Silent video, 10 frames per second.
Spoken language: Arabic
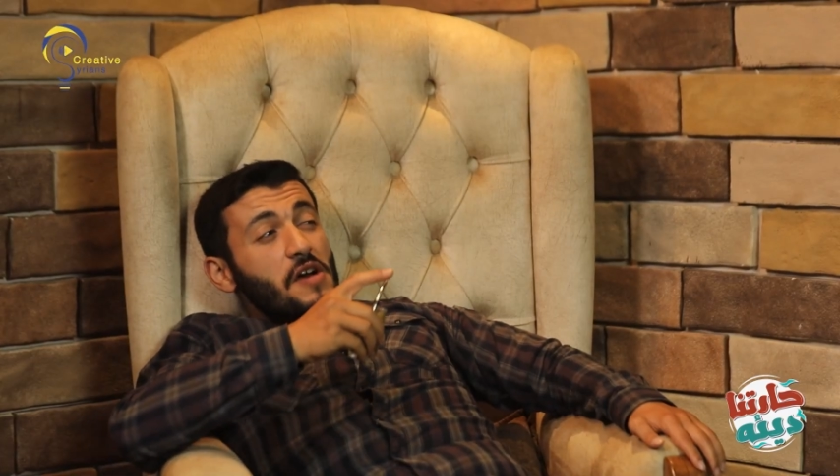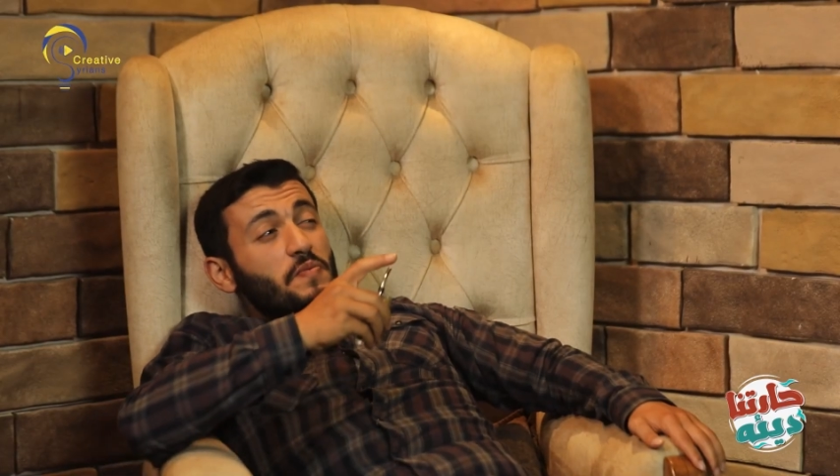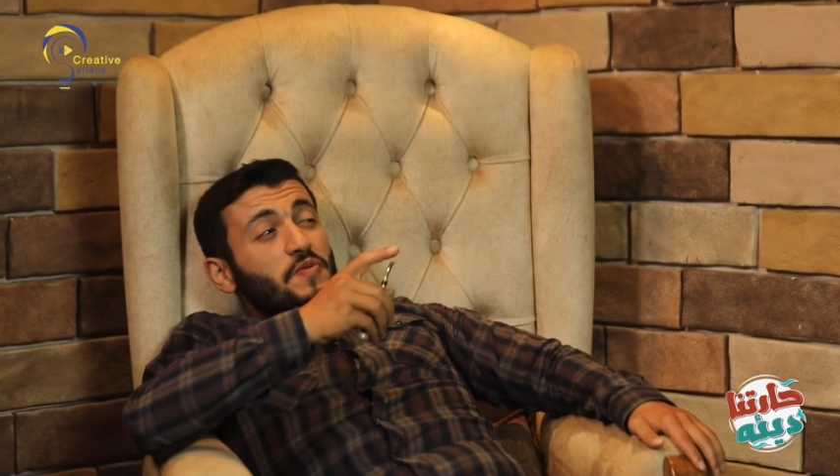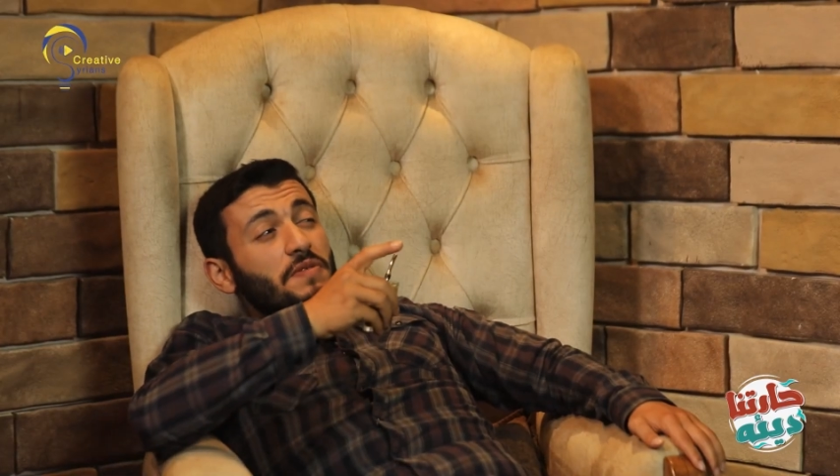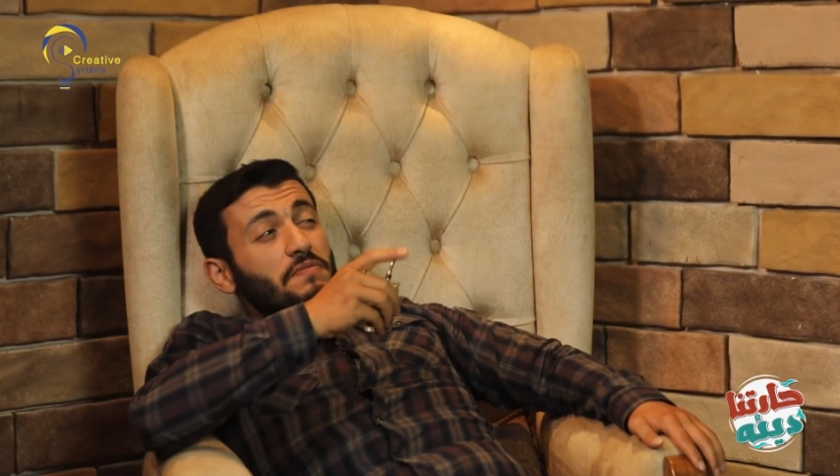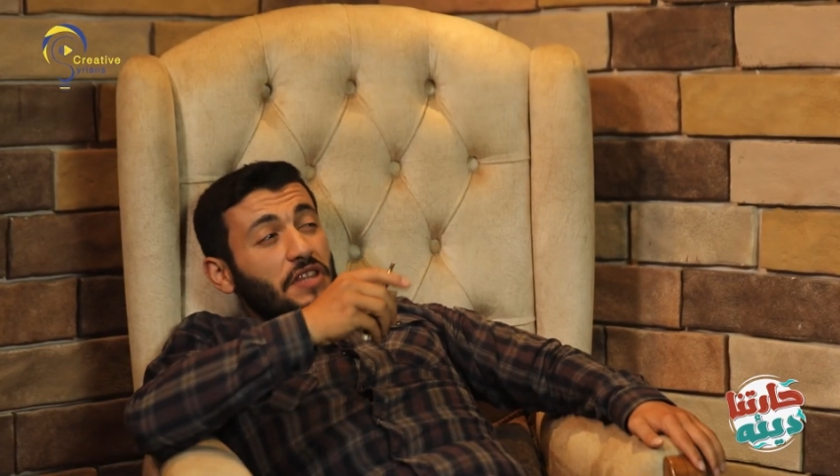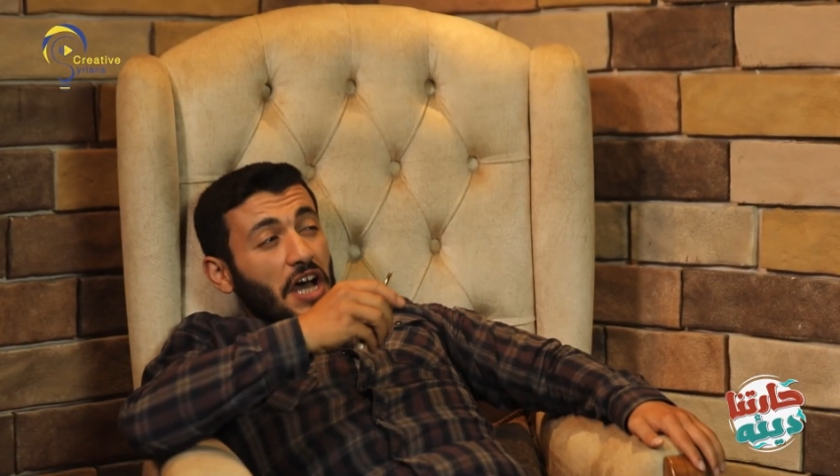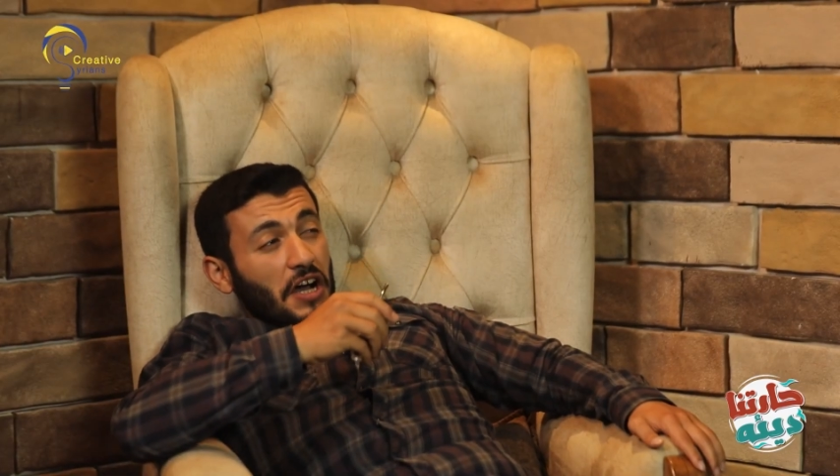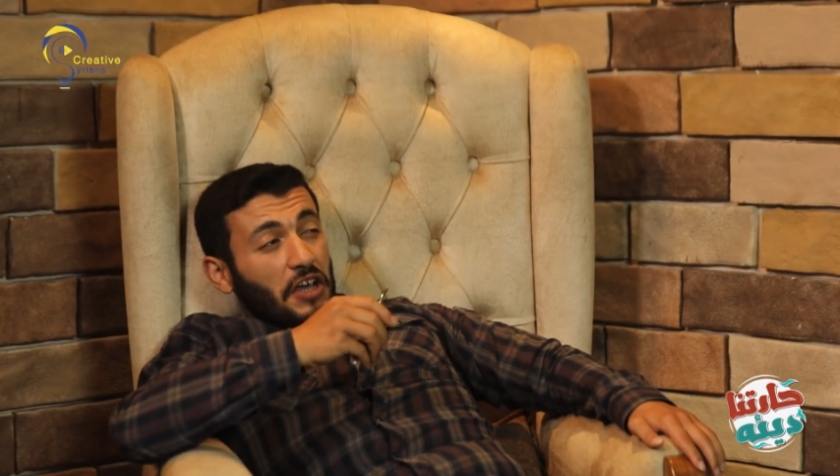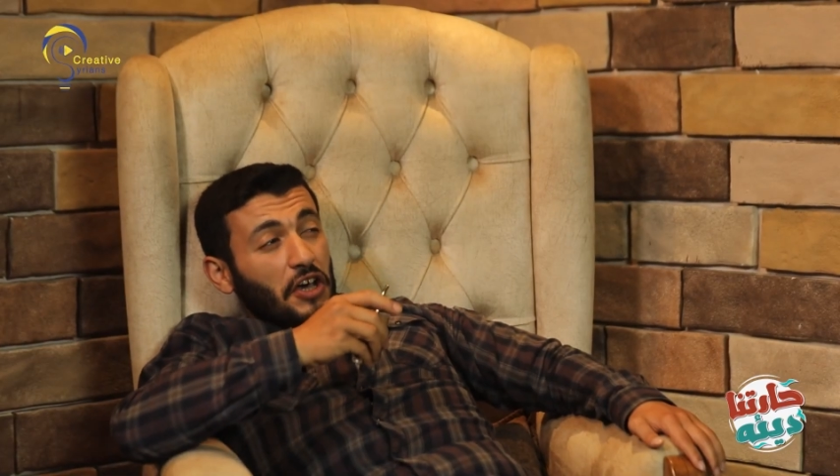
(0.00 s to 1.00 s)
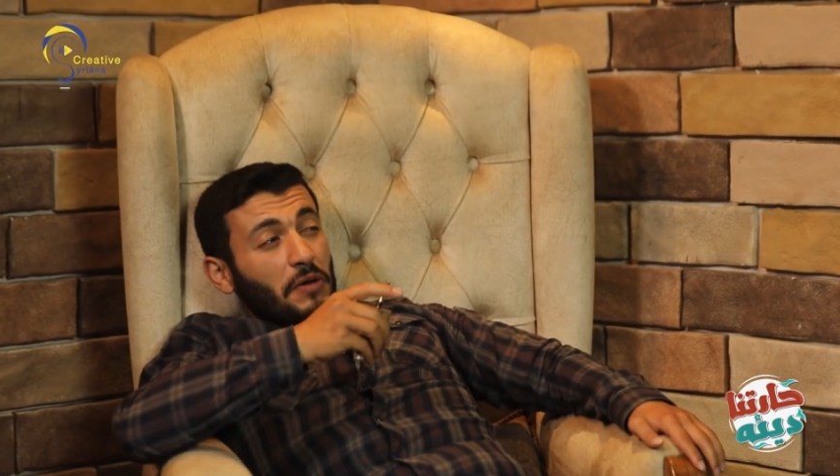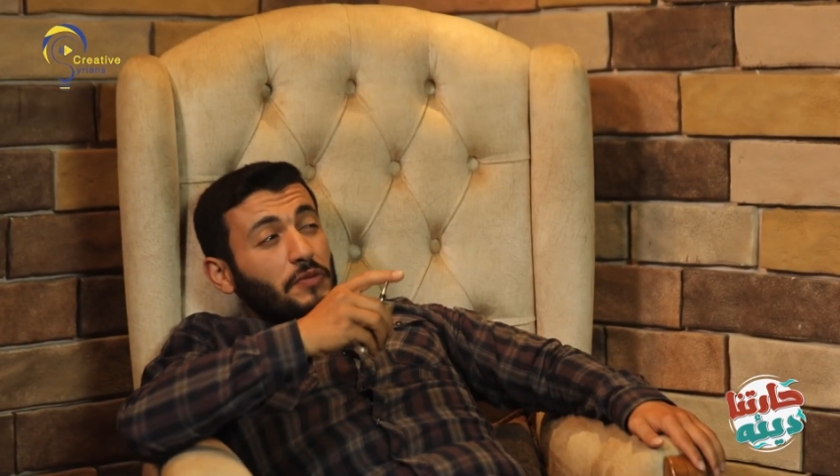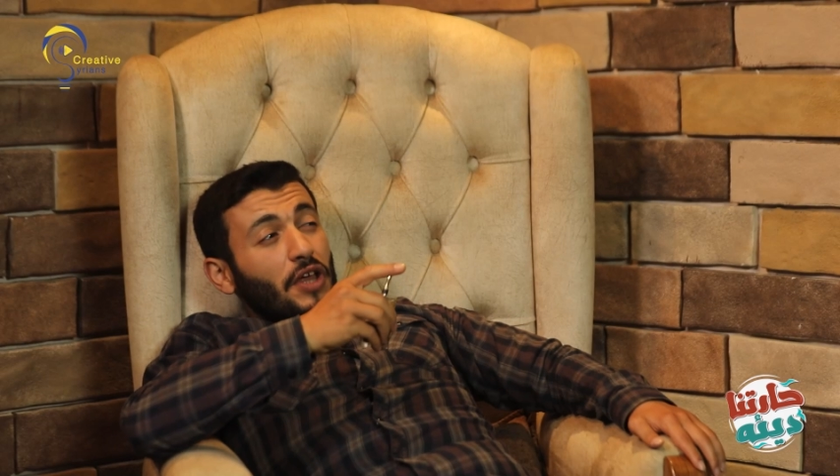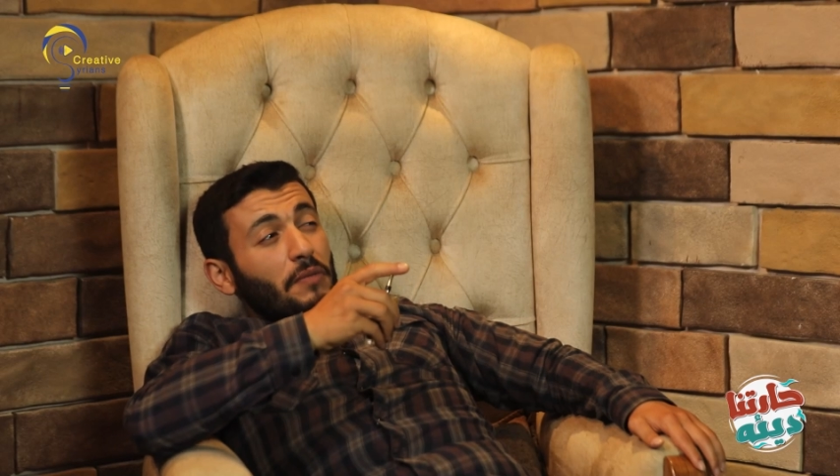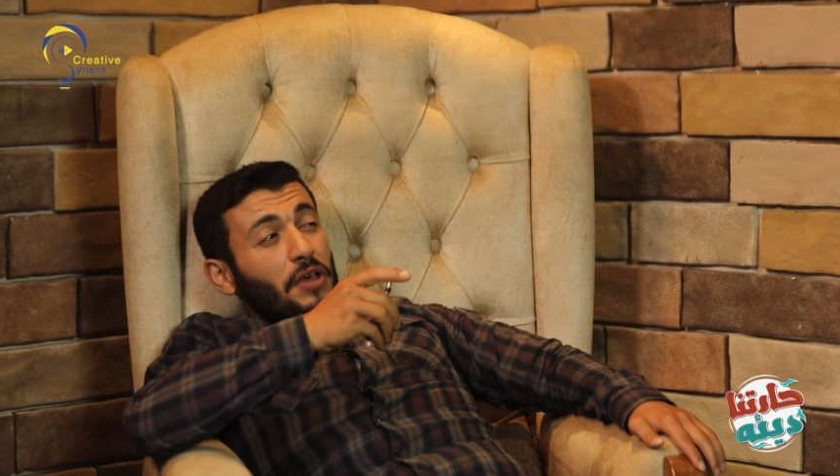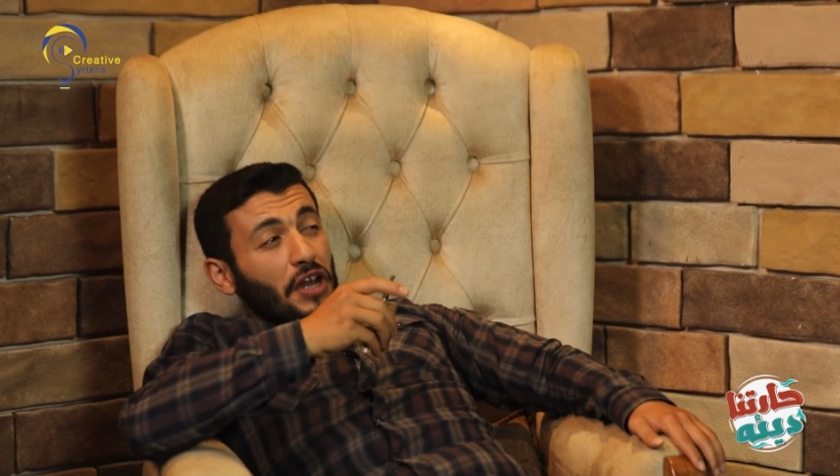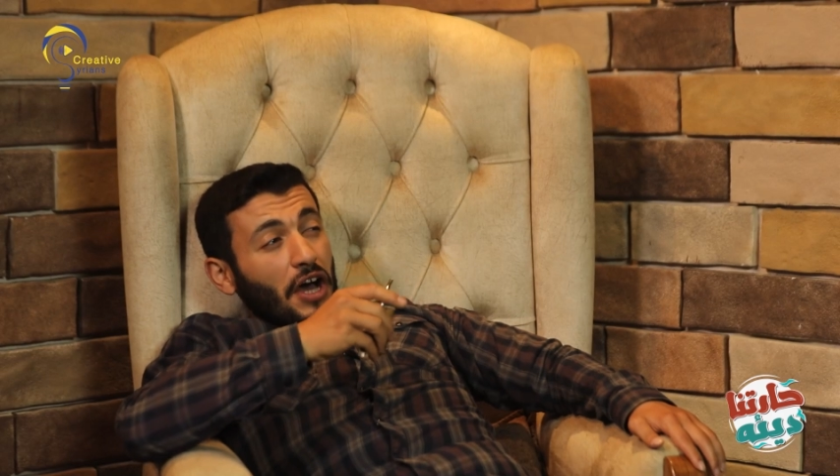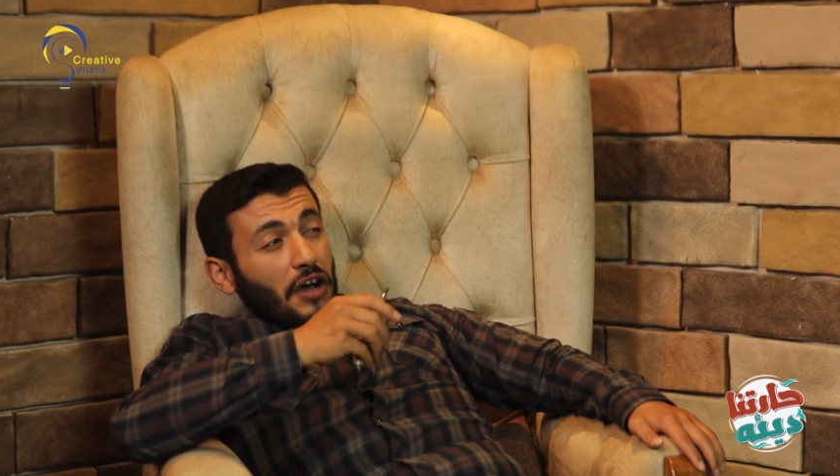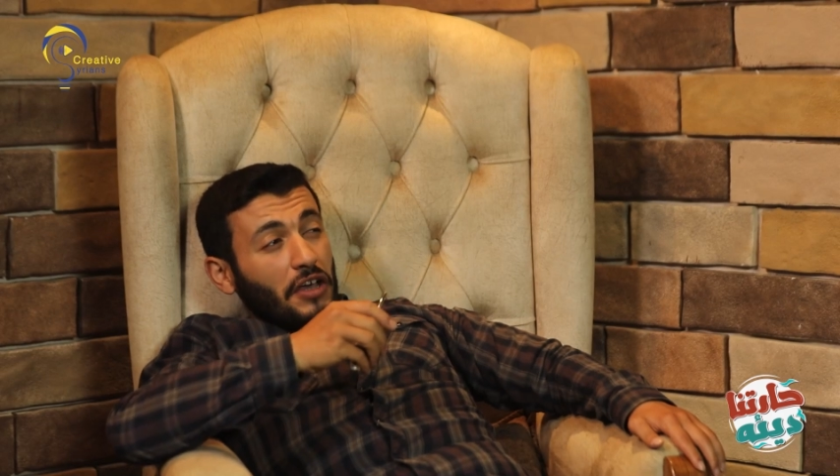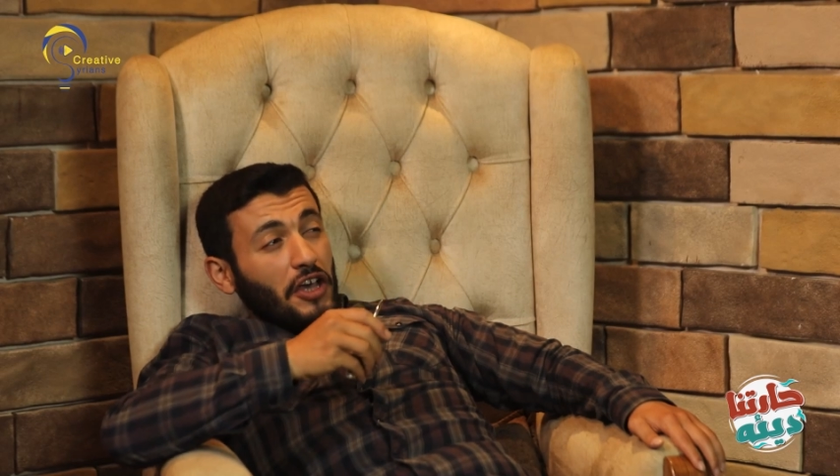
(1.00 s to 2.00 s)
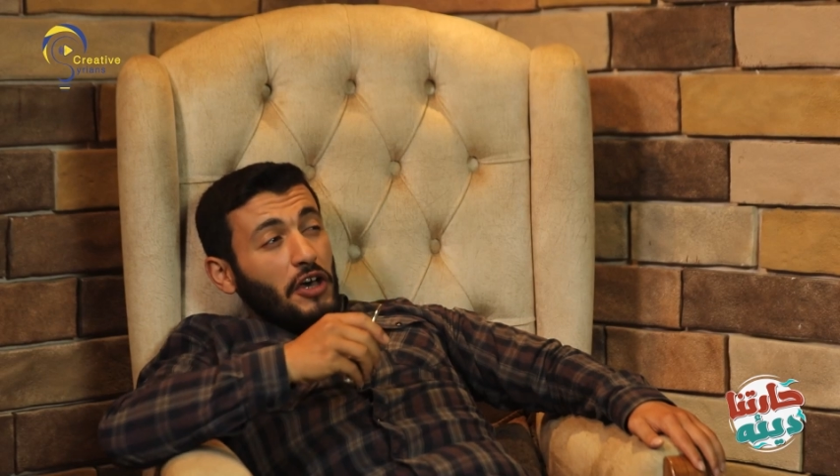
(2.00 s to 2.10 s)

بذمتك بضميرك